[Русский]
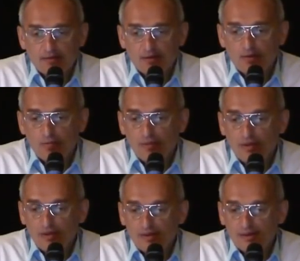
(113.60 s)

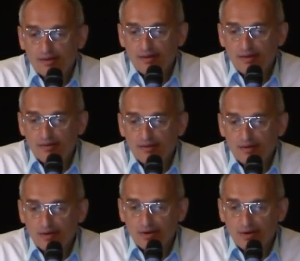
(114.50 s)
Нагрубил, разозлился,
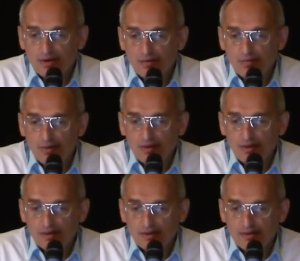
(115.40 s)
скажи, нагрубил,
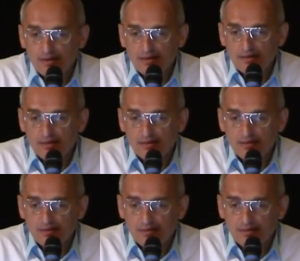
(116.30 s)
разозлился.
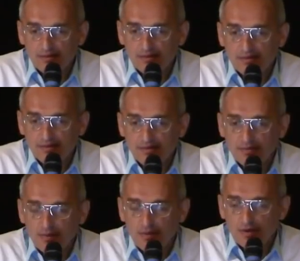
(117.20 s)

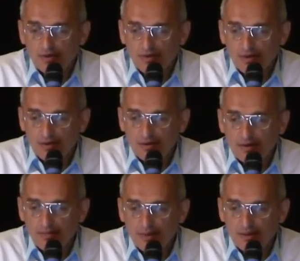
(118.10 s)
Плохо что-то
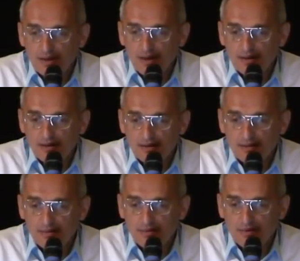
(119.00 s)
сделал, признайся
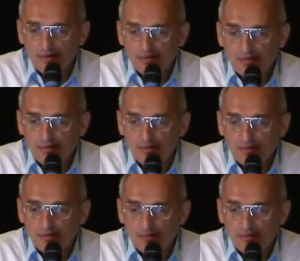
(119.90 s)
себе в этом.
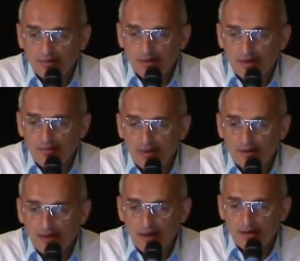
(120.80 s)
Если не
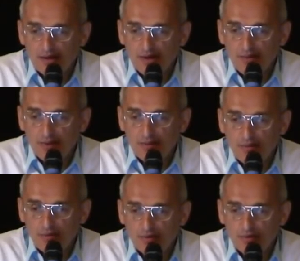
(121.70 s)
признаешься, не
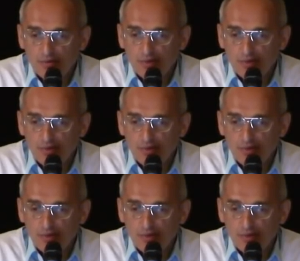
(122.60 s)
поймешь, что